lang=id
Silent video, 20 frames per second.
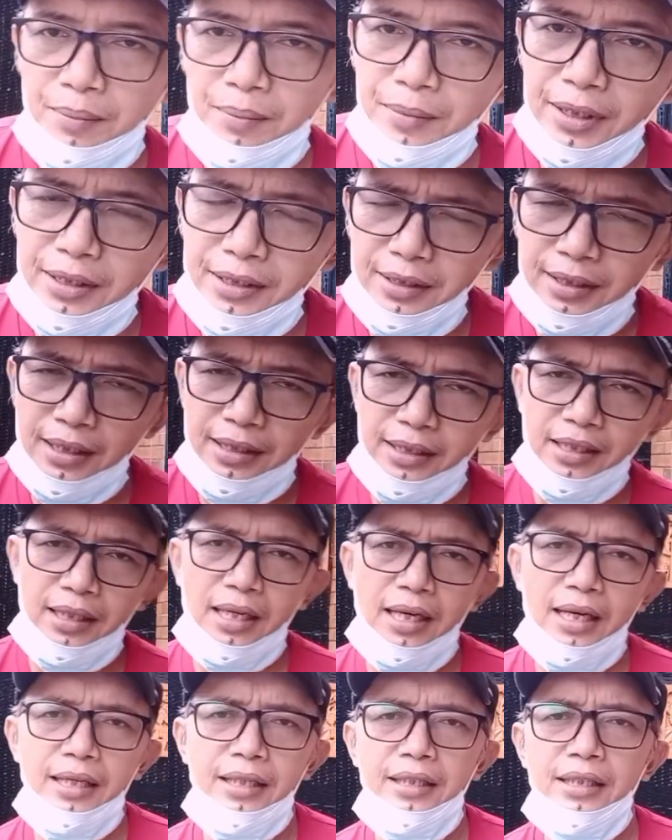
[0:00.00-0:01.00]
media yang
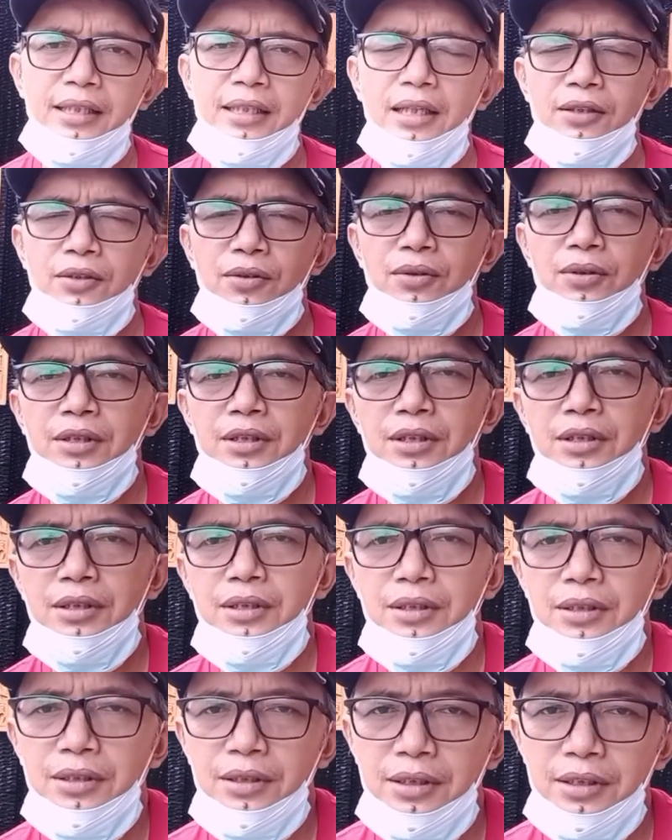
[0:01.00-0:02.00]
lain atau
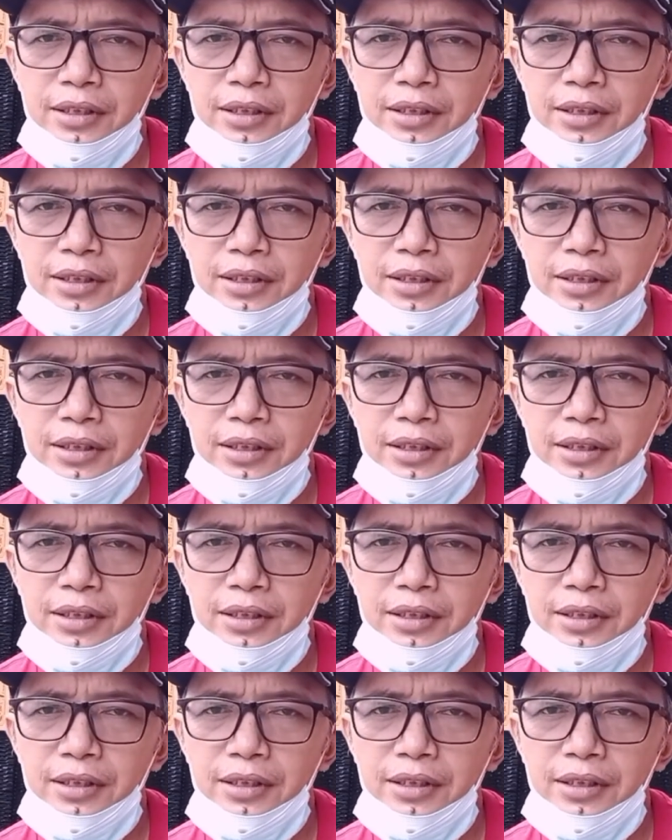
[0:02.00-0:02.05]
di